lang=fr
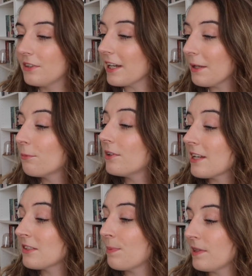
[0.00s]
Une terrible
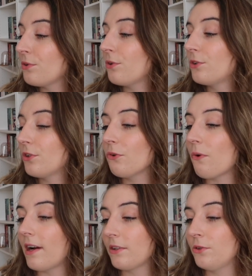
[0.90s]
menace pèse sur le jeune
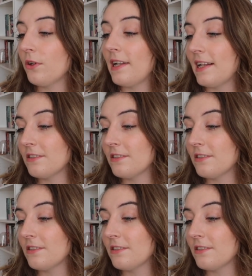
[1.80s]
roi Arthur,